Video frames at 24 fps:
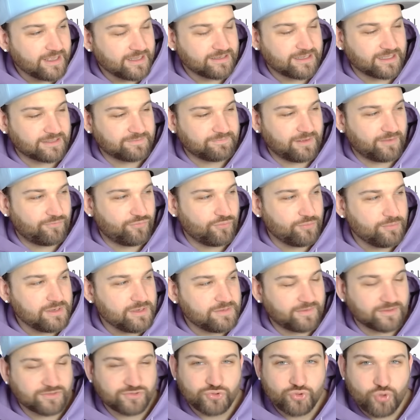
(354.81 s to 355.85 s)
Das war für
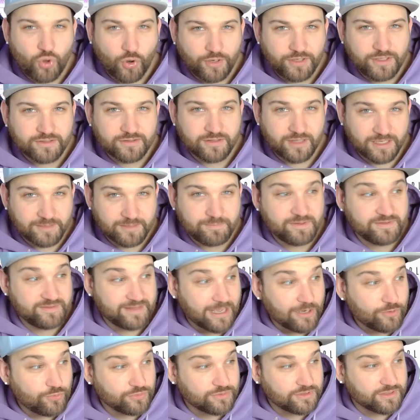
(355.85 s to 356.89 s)
mich was Neues, hat mir
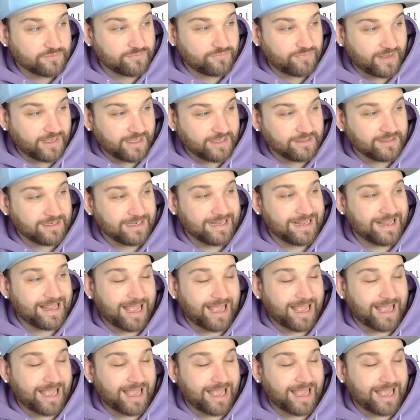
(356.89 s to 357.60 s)
sehr gut gefallen.